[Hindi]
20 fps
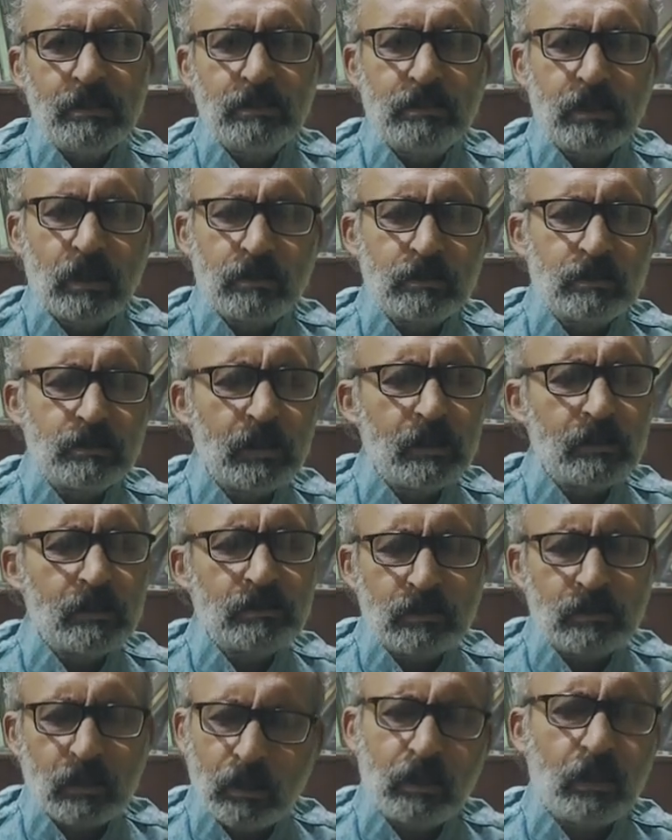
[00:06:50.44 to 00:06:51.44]
इज्जत से
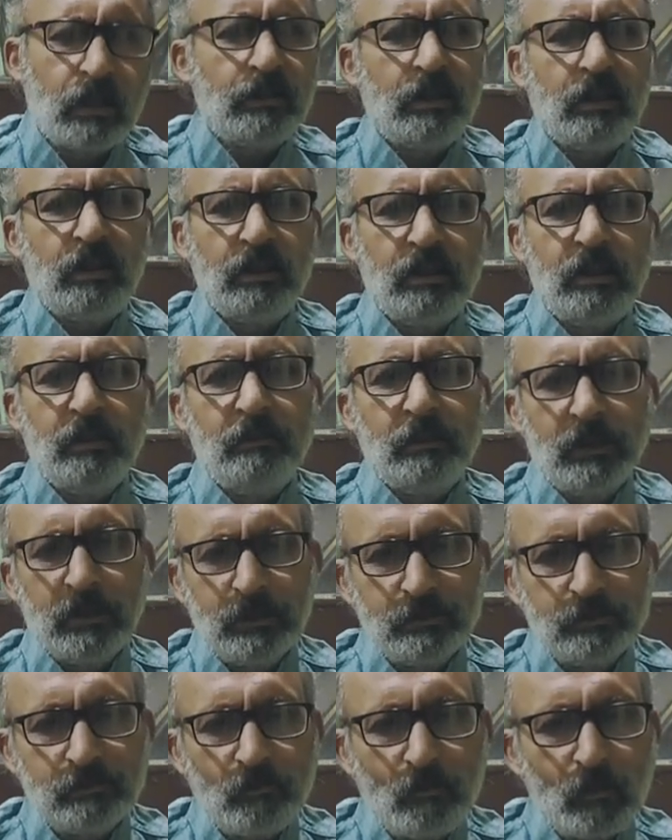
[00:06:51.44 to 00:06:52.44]
सर कटाने में